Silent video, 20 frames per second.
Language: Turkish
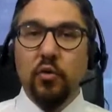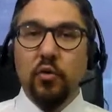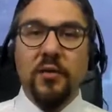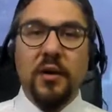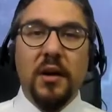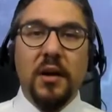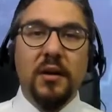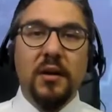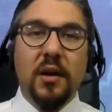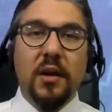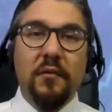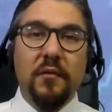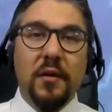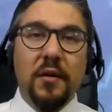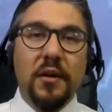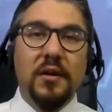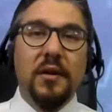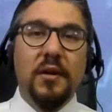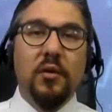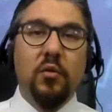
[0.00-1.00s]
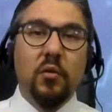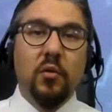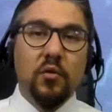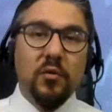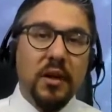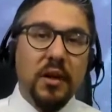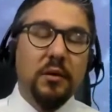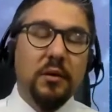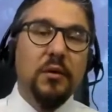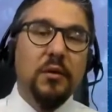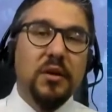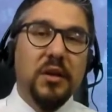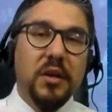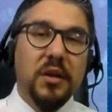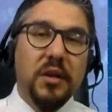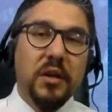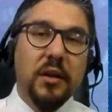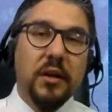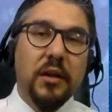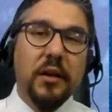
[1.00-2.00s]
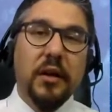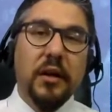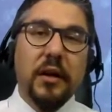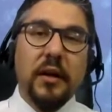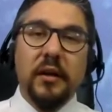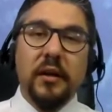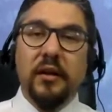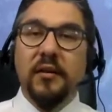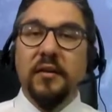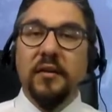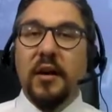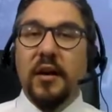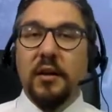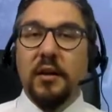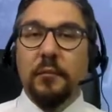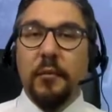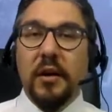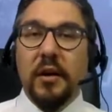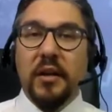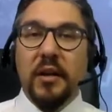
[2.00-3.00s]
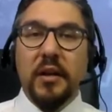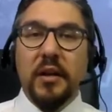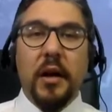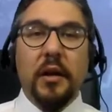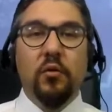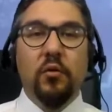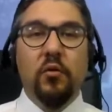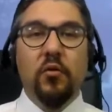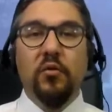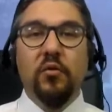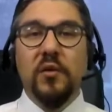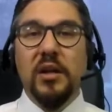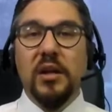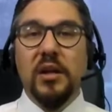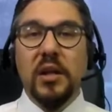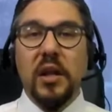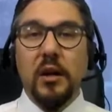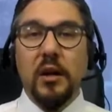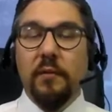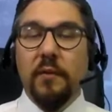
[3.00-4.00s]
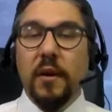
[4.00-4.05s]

Bunu zaten Fed de çok net bir şekilde izah etmekte. Yani %2